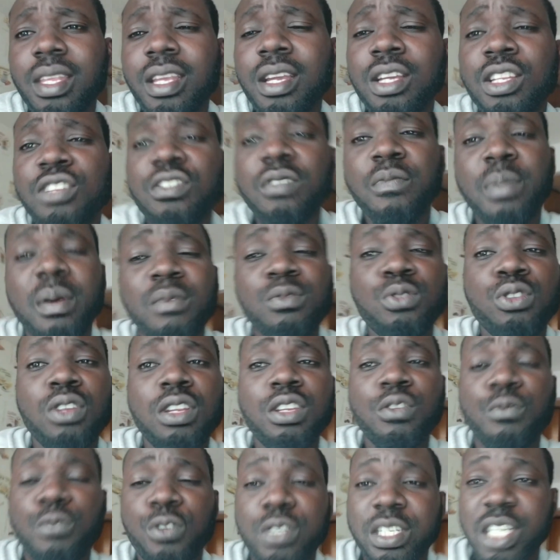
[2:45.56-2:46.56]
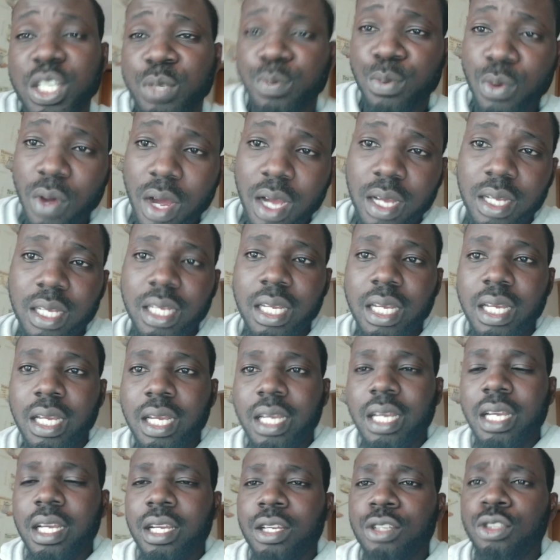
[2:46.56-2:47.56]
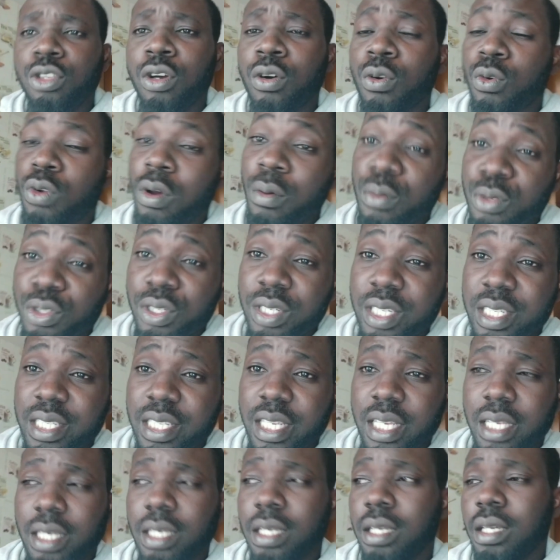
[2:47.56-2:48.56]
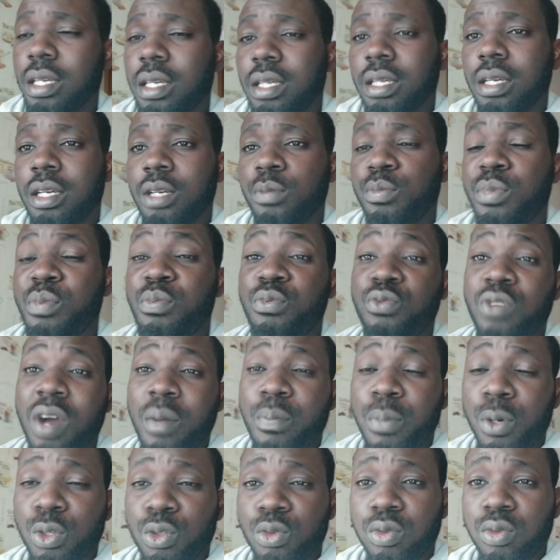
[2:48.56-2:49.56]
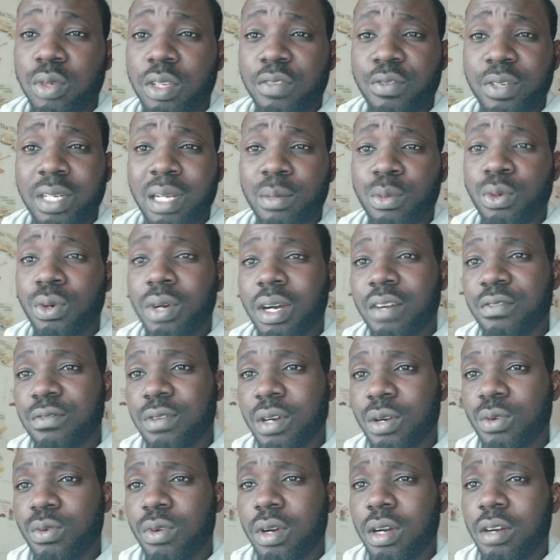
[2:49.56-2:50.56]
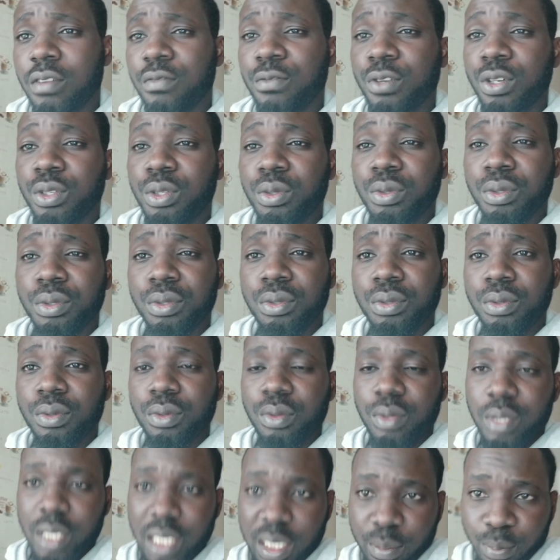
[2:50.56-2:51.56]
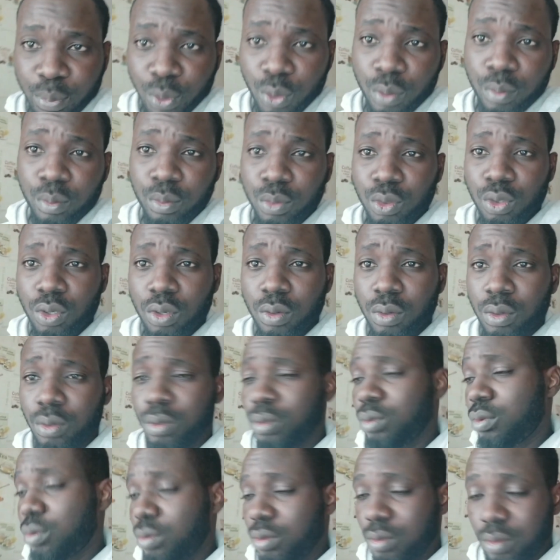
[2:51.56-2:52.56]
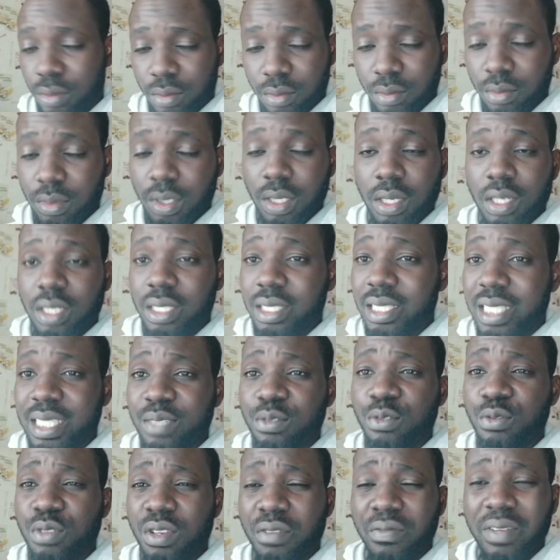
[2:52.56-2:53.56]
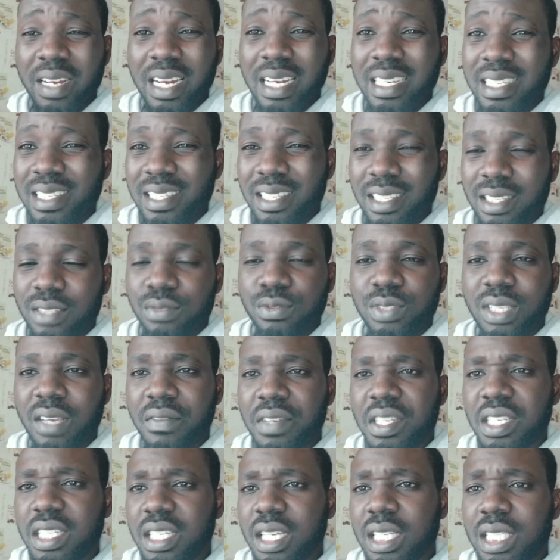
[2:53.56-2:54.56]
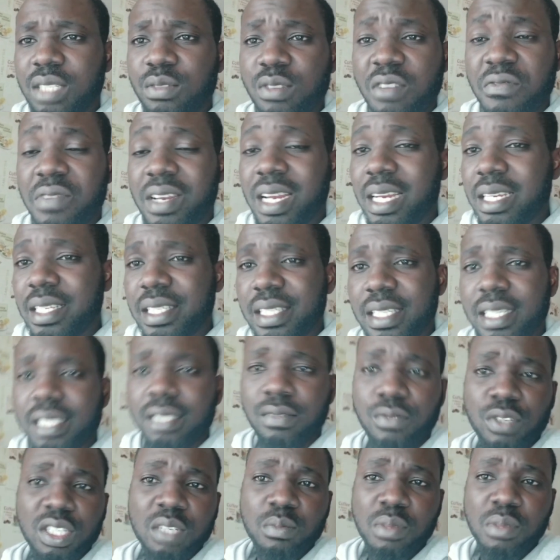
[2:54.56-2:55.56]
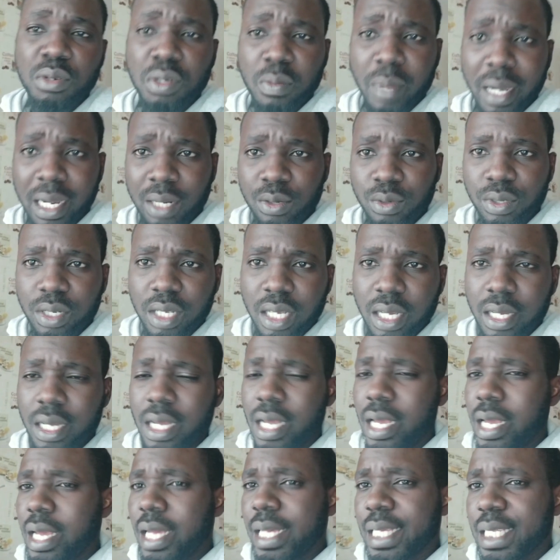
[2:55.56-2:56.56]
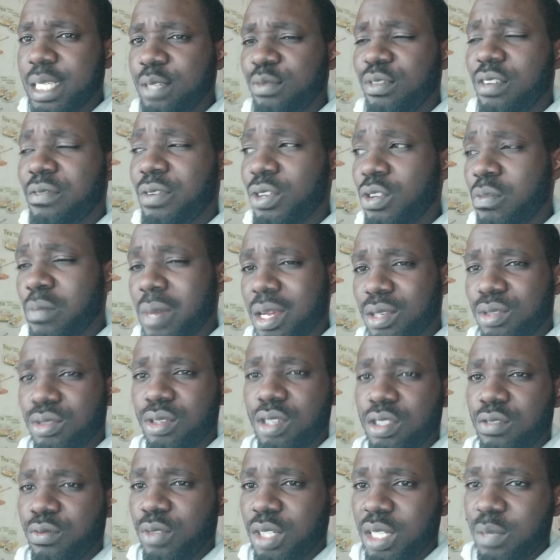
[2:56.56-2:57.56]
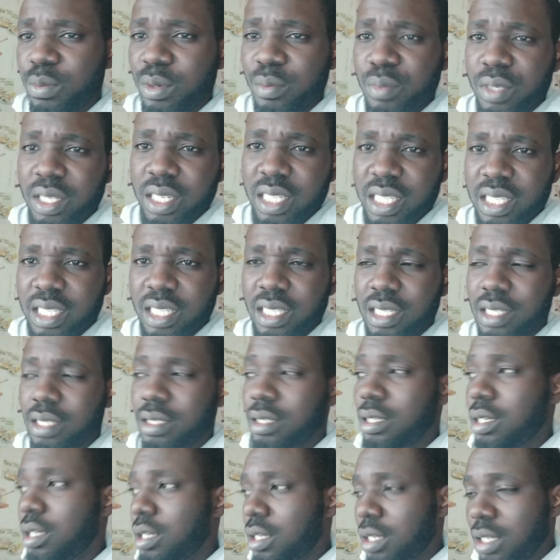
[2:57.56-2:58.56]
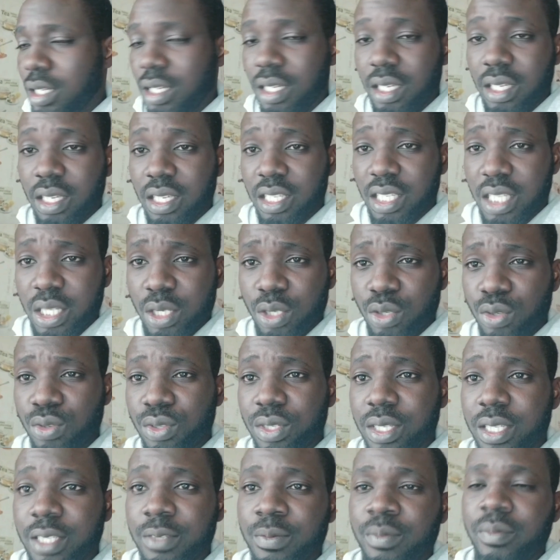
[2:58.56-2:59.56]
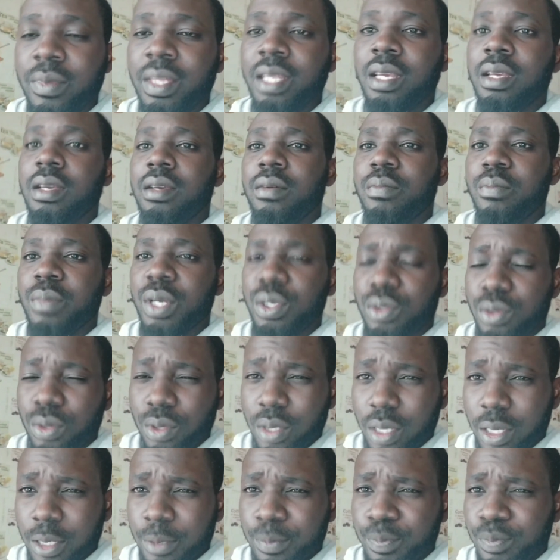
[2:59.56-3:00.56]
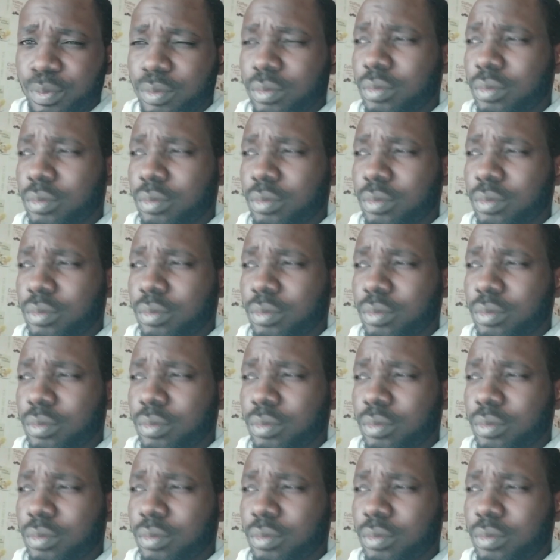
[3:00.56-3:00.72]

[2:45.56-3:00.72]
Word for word: je vais pas vous donner de faux espoirs. Donc, comme je disais, pour pouvoir postuler, il faut d'abord avoir quoi Votre euh, diplôme de... Si vous voulez faire la licence, vous savez déjà, si vous voulez faire la licence, votre diplôme de baccalauréat. Si vous voulez faire le master, votre diplôme de licence, et ainsi de suite. Maintenant,